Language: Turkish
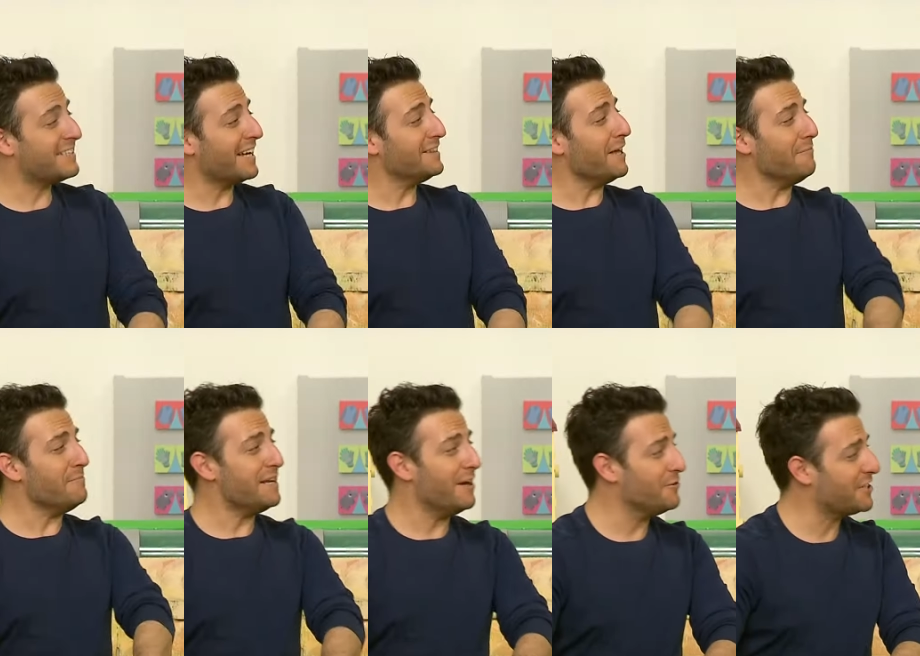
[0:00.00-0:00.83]
senden
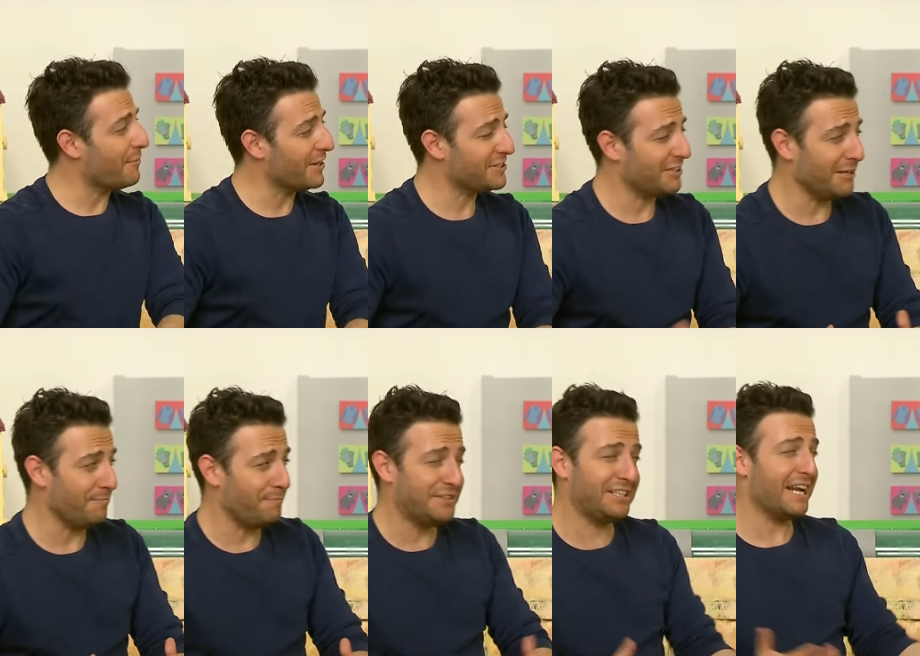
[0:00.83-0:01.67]
bile önce
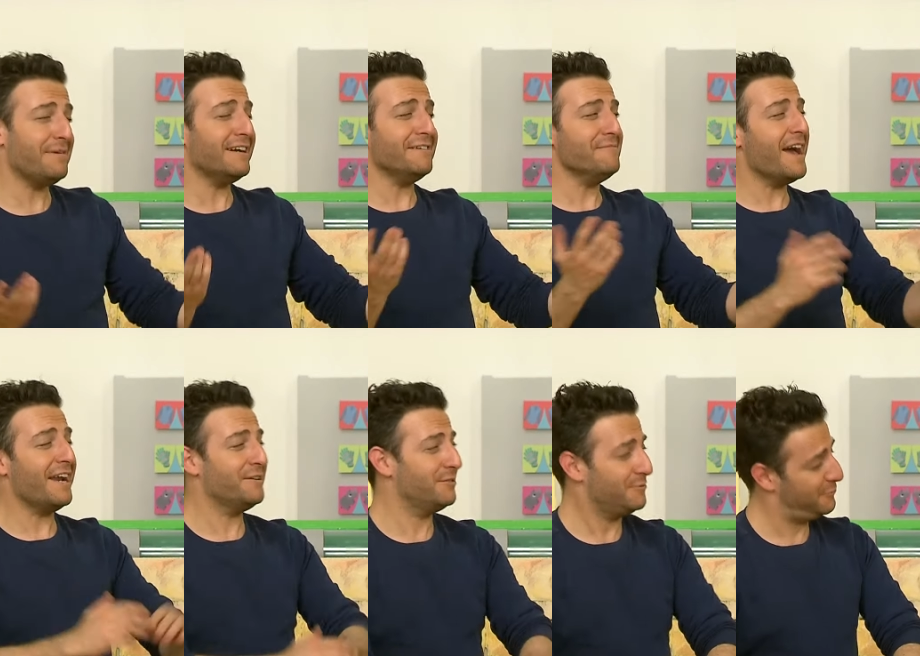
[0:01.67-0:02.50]
başlayıp bitirebilirim
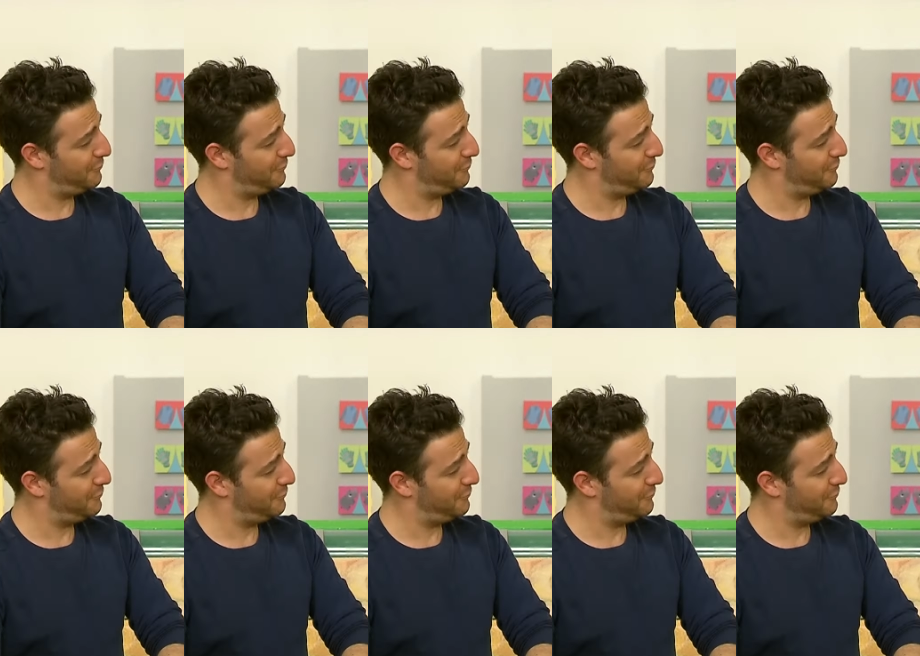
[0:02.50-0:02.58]
yani.